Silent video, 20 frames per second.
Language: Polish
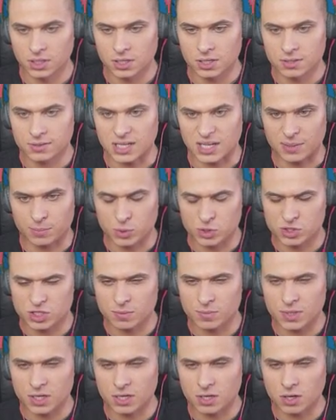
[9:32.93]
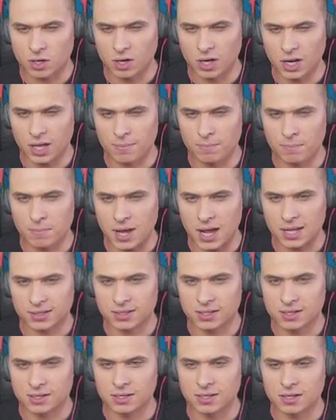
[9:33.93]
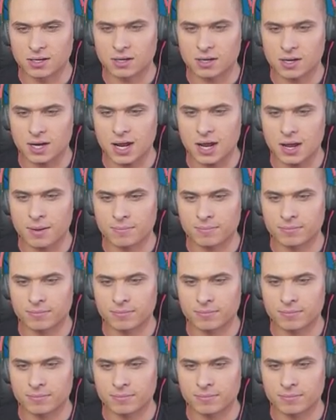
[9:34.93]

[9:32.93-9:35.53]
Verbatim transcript: Teraz puścimy golem, battle, ram,